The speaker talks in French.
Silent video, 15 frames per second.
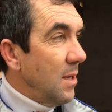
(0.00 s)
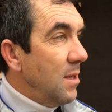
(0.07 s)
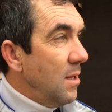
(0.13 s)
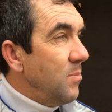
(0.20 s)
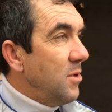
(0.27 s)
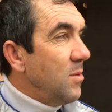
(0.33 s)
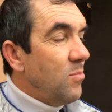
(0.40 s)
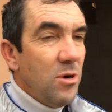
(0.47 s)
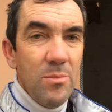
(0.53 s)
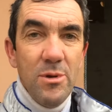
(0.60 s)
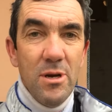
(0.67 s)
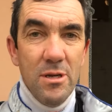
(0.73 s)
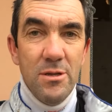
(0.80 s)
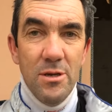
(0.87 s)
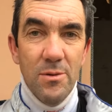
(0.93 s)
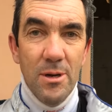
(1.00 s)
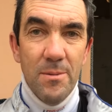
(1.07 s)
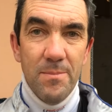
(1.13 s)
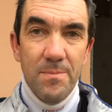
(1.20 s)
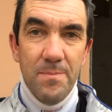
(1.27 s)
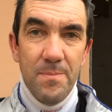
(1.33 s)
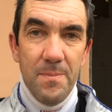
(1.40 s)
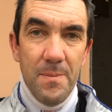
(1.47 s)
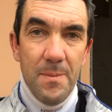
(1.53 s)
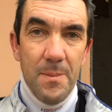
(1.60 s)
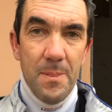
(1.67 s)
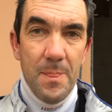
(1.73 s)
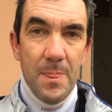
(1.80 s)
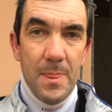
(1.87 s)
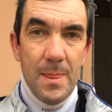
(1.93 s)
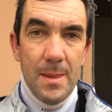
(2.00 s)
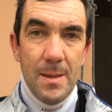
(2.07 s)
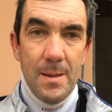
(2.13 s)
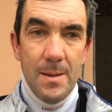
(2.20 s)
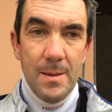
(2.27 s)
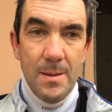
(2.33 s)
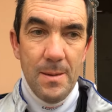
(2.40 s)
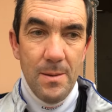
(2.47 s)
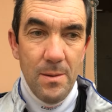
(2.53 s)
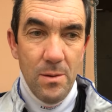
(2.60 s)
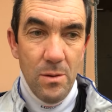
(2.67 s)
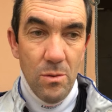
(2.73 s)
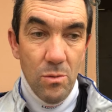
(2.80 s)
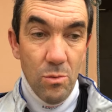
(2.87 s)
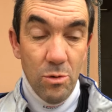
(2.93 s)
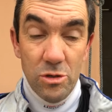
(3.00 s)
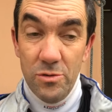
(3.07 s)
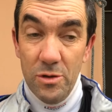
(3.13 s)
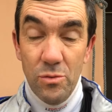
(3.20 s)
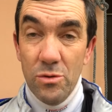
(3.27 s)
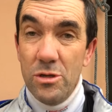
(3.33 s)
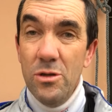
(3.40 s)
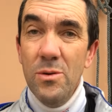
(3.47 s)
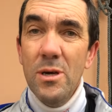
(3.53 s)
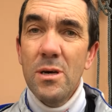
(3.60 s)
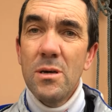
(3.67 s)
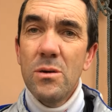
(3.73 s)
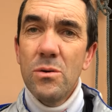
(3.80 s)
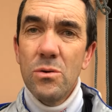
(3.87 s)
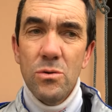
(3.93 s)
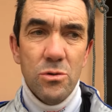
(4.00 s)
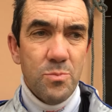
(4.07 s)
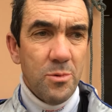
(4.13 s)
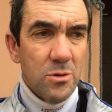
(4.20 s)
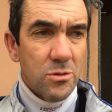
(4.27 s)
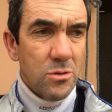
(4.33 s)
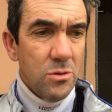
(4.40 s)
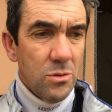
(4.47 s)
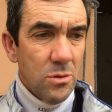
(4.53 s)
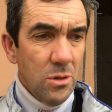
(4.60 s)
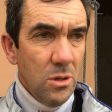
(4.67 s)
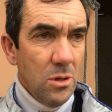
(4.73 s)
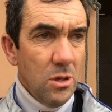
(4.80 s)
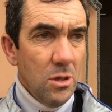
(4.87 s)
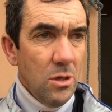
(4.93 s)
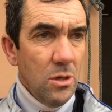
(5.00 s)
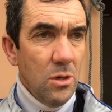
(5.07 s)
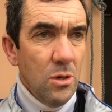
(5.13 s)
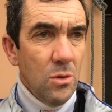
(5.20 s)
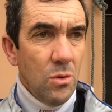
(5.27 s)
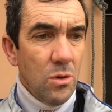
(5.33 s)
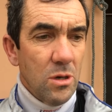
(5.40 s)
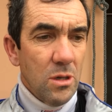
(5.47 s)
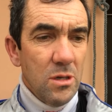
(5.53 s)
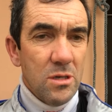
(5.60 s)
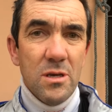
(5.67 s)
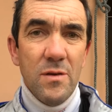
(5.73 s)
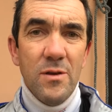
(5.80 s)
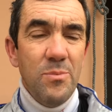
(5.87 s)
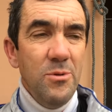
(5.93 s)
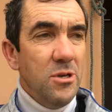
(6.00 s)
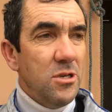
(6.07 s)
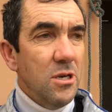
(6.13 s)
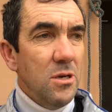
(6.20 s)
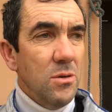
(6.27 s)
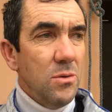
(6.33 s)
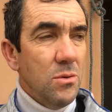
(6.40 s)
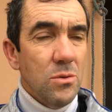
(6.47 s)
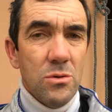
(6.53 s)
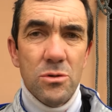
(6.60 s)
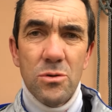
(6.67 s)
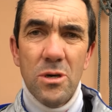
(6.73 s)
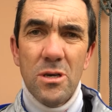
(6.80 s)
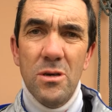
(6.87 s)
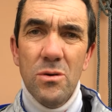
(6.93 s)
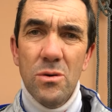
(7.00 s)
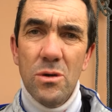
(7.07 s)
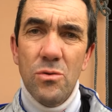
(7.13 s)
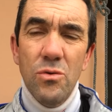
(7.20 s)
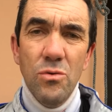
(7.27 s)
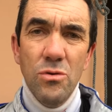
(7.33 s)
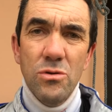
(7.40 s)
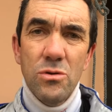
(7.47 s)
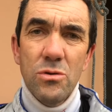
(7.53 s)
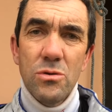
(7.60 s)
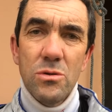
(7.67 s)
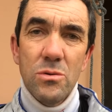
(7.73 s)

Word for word: il est peut-être moins bien l'été. Qu'est-ce que vous allez faire là maintenant avec lui bah, Je vais continuer. Hein. Euh, je pense que on regardait ça avec Michel, euh, je crois que euh, Toulouse,